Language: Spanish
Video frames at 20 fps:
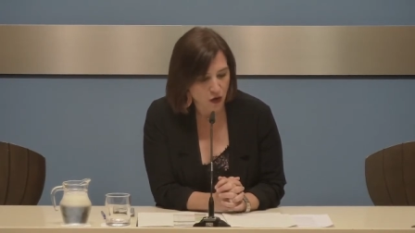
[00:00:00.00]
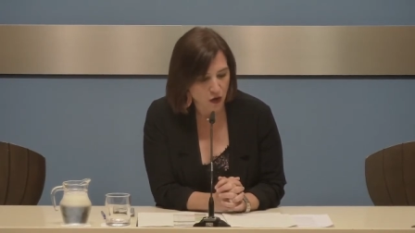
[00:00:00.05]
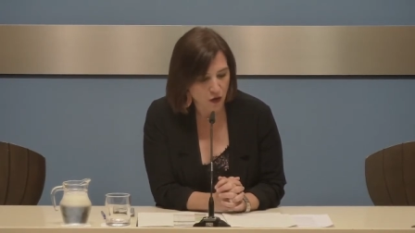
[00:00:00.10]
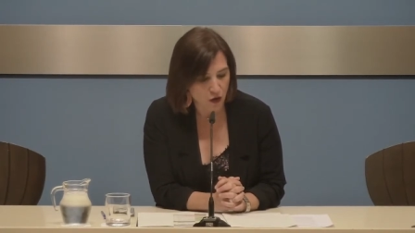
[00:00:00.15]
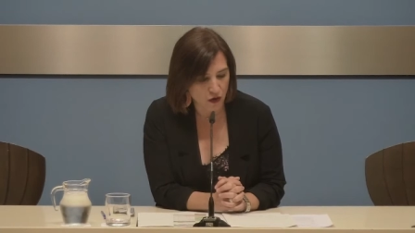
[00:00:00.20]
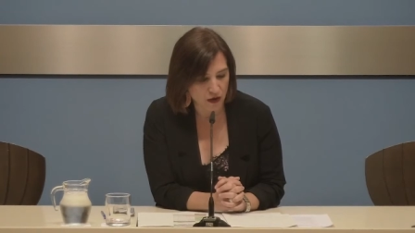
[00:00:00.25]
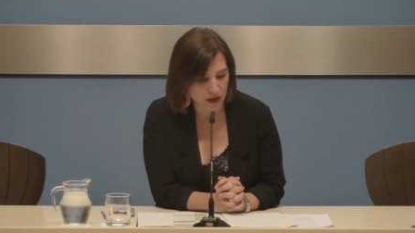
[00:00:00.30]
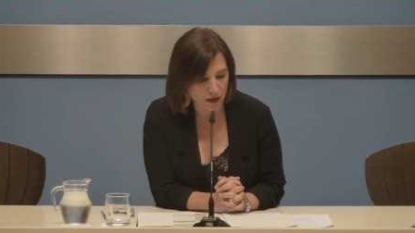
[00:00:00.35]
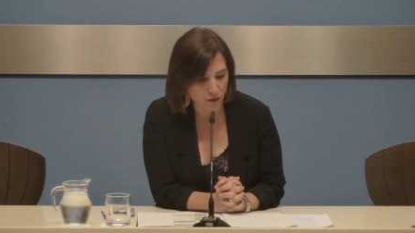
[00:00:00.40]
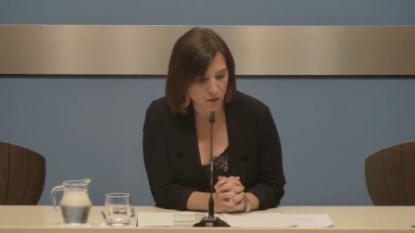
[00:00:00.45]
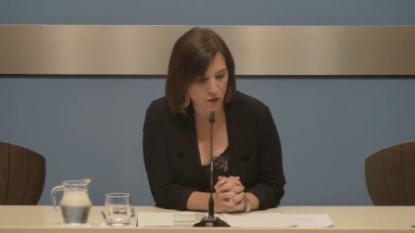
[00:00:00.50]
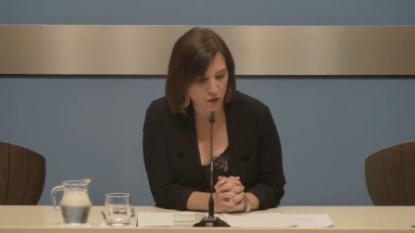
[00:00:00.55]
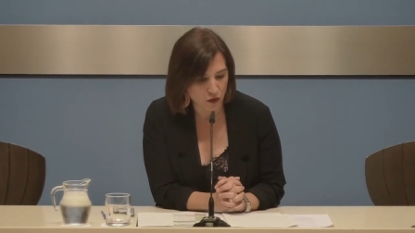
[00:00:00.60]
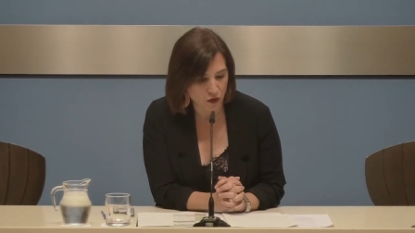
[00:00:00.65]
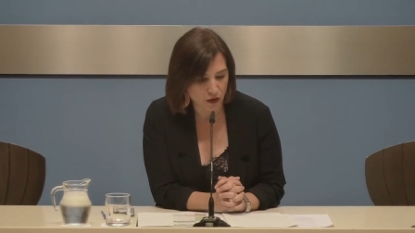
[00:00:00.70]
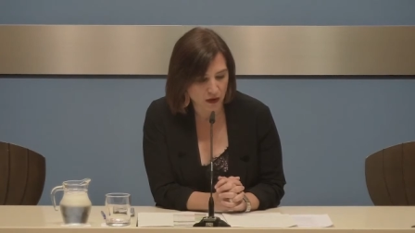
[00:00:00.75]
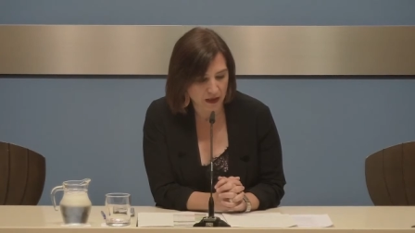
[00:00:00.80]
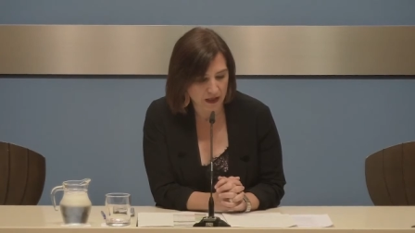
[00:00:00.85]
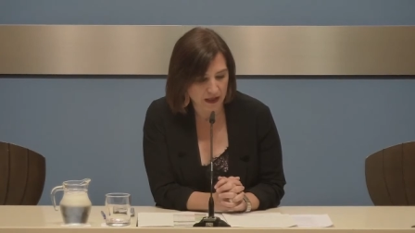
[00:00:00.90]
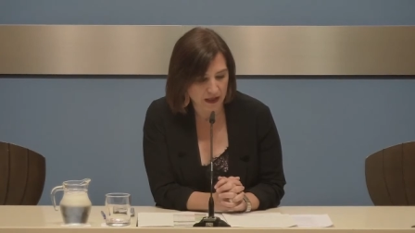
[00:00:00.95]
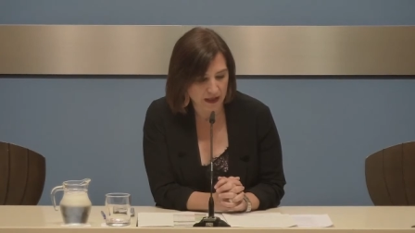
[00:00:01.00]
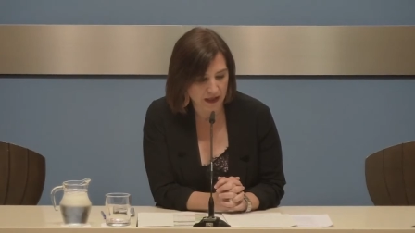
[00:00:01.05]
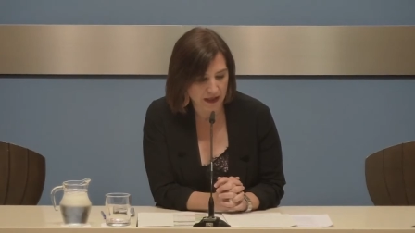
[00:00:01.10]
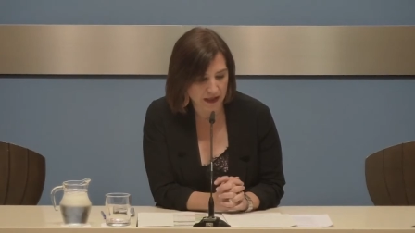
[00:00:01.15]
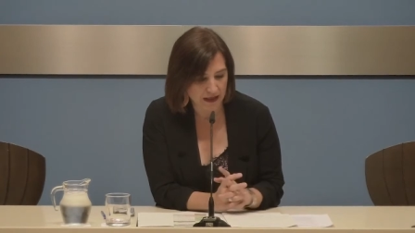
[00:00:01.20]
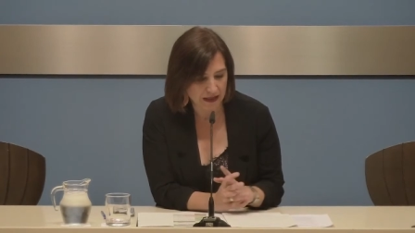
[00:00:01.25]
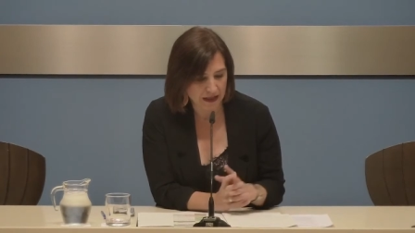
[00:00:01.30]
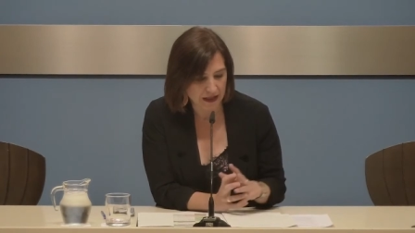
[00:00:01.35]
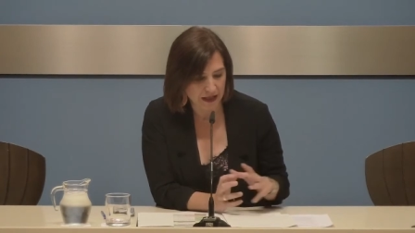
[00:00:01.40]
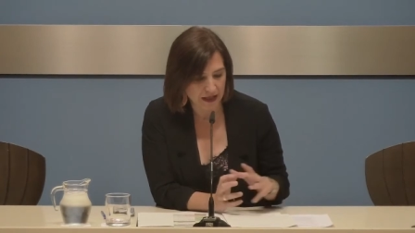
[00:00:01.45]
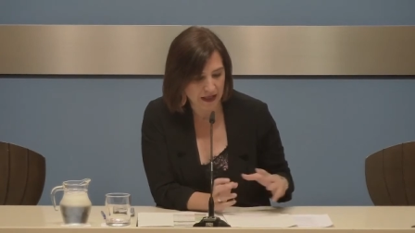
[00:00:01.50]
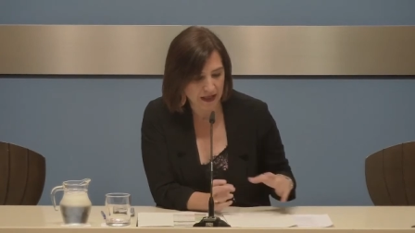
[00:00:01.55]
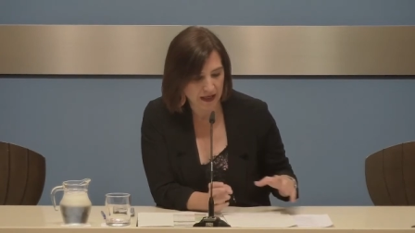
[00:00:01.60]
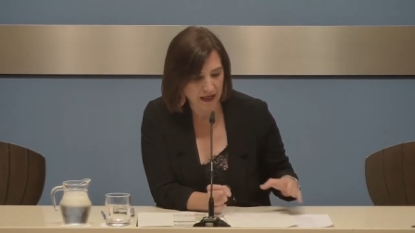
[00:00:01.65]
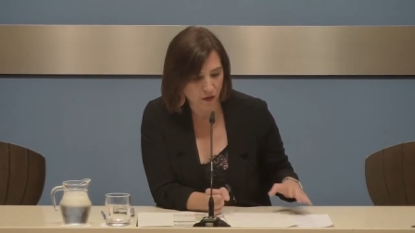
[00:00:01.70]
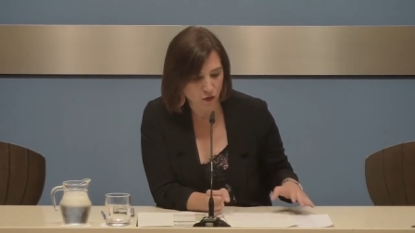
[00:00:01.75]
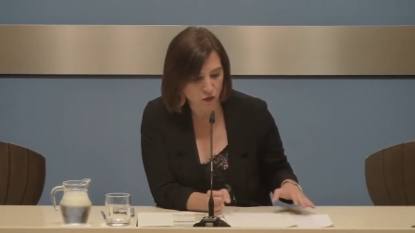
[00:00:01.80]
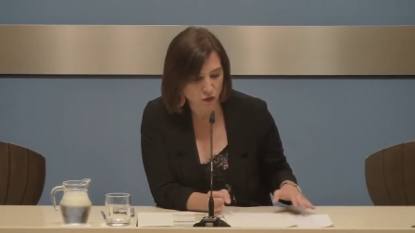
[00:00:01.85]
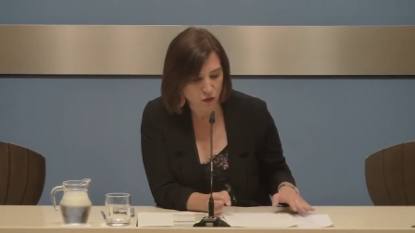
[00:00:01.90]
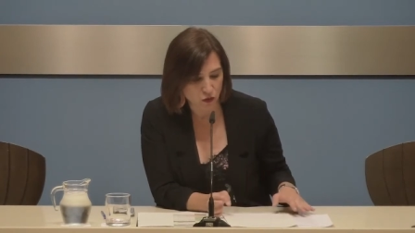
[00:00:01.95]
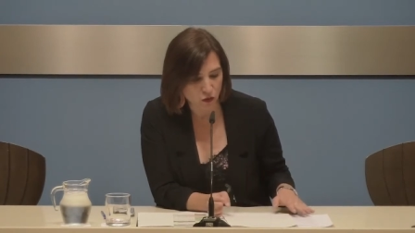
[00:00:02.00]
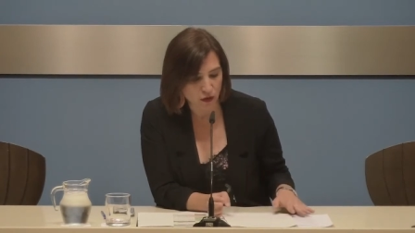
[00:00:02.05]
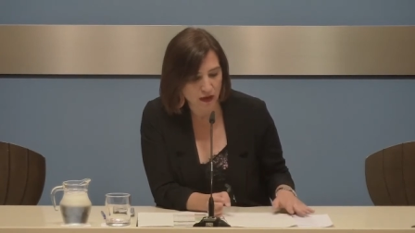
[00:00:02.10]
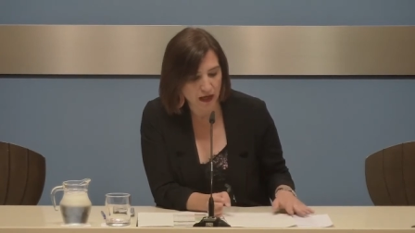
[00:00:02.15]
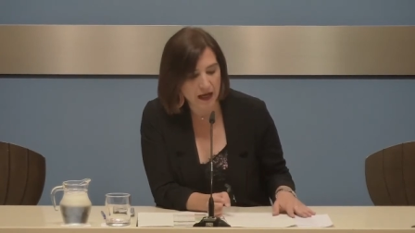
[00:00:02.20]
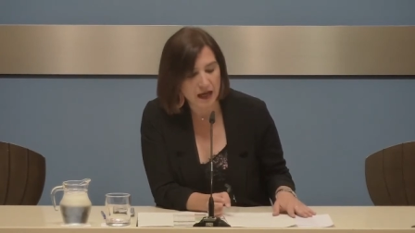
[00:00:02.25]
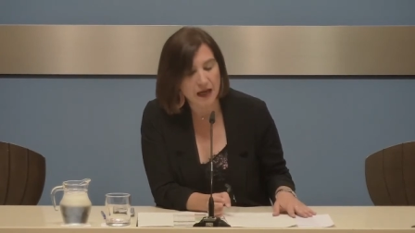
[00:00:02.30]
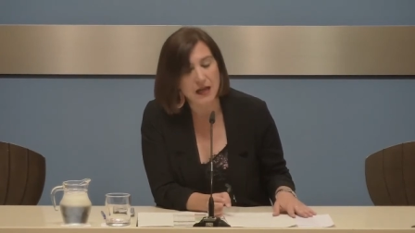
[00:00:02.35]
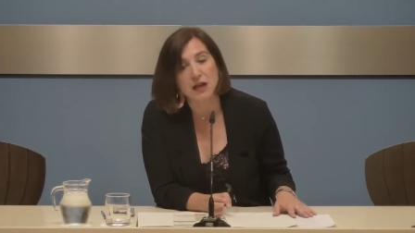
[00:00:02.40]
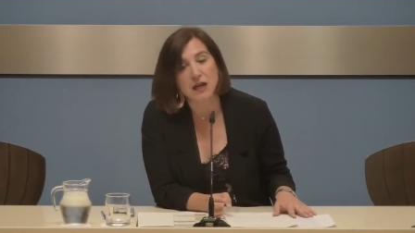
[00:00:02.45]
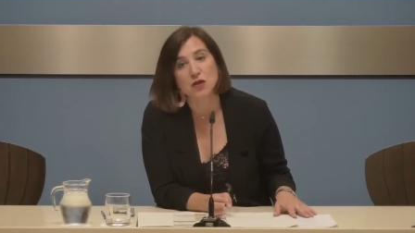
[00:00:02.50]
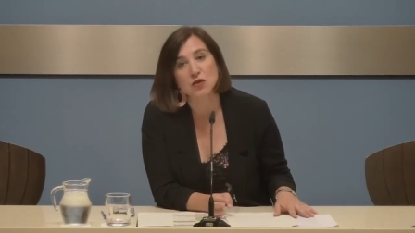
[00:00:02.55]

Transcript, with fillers: con el mundo de, la cultura,